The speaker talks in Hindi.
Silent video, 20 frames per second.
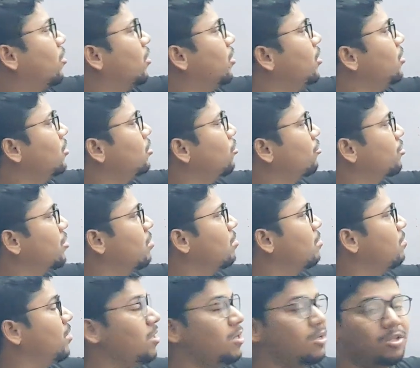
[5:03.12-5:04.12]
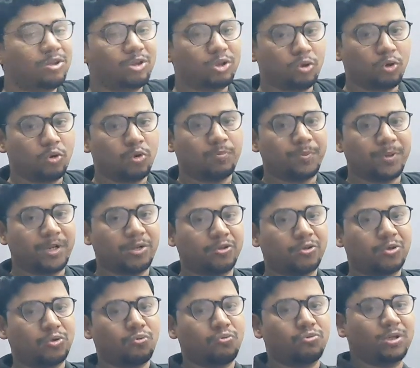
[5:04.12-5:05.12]
और इस ऑक्सीजन पे भी दो लोन पेयर है
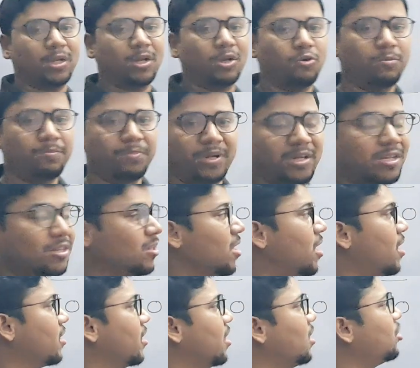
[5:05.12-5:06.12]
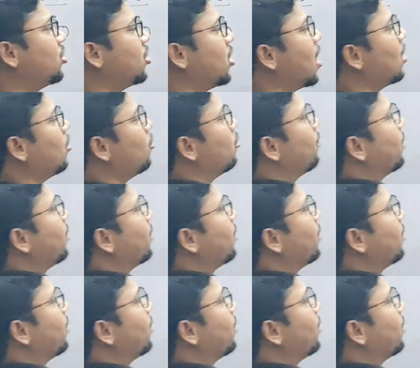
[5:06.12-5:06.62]
तो टोटल लोन पेयर कितना आ गया चार